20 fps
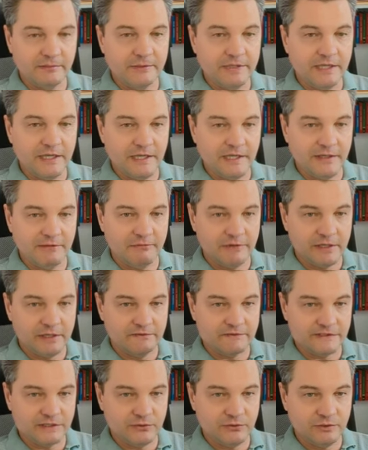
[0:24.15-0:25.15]
мнение
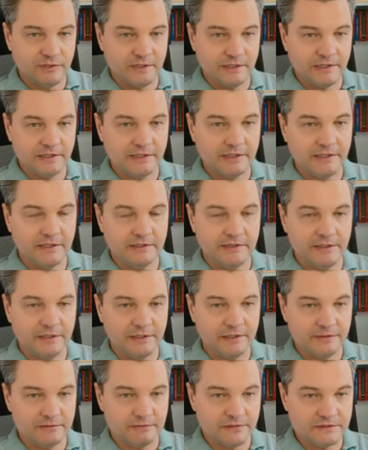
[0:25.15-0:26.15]
вора в законе как-то
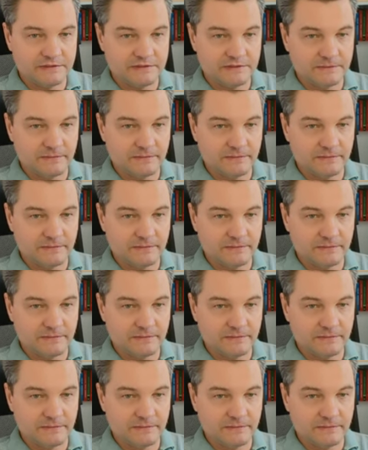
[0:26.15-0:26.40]
игнорировалось.